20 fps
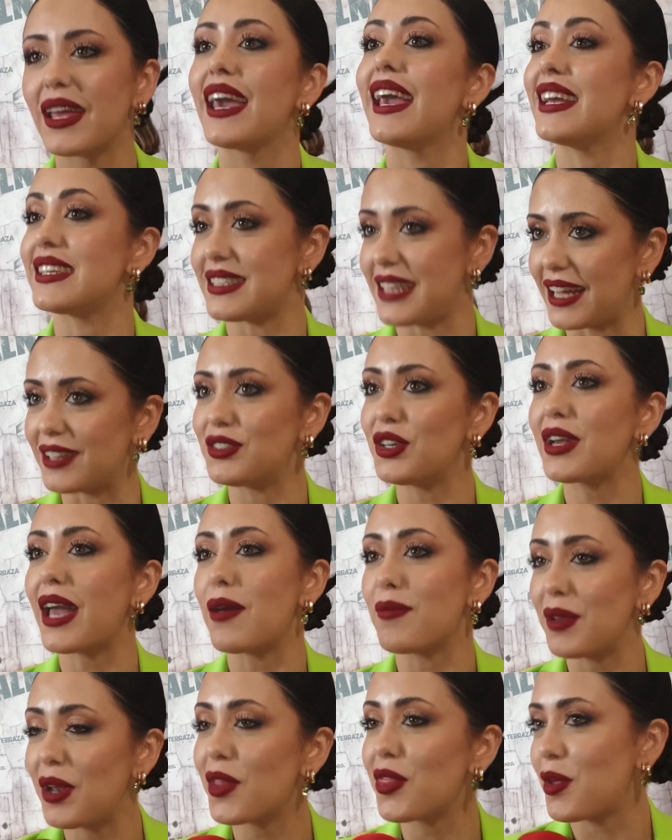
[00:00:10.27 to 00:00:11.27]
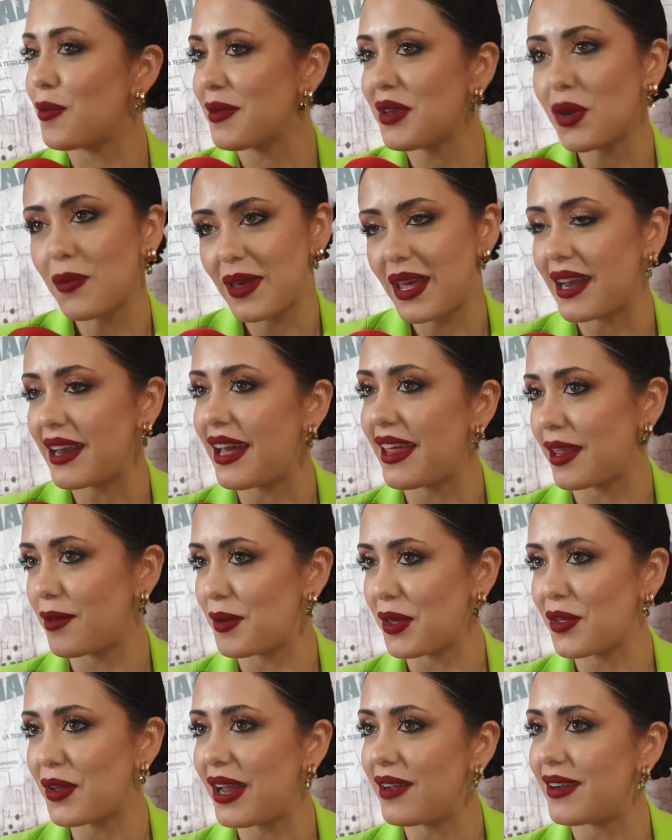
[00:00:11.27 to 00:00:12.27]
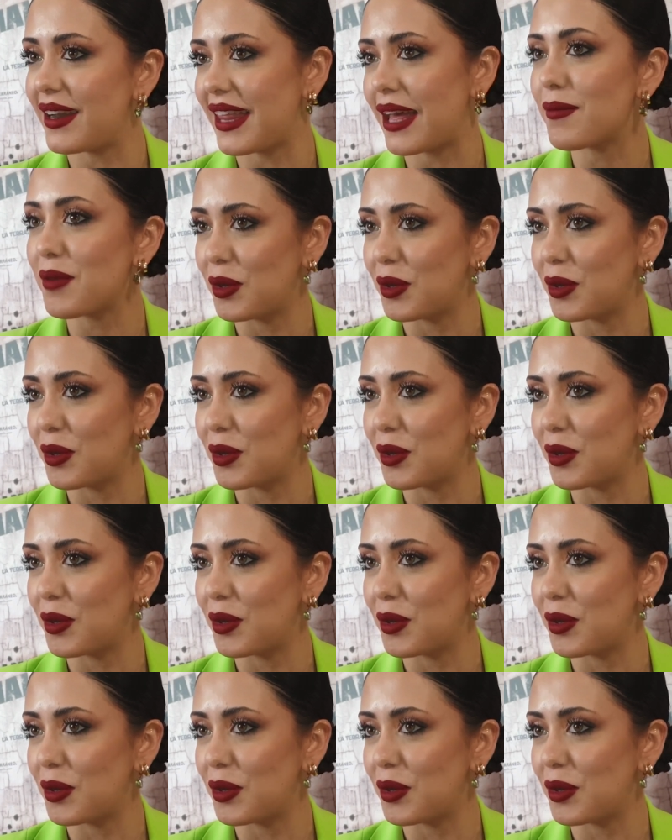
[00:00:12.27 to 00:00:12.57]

Exacto, a mí los zombies no me dan nada de miedo, la verdad,